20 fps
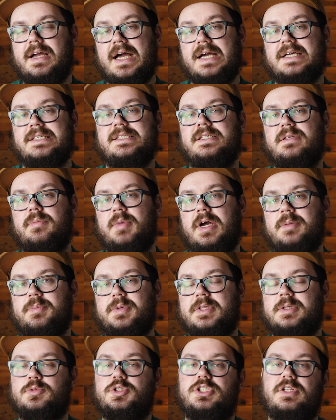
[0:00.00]
как снимать,
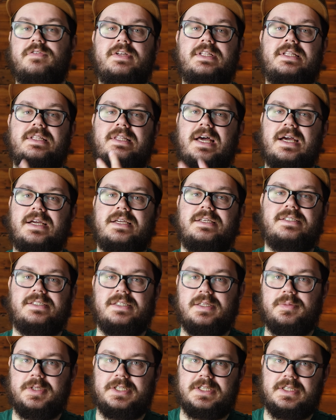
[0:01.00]
потому что вы так и
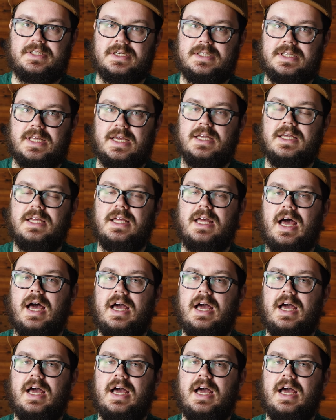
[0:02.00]
снимете тогда.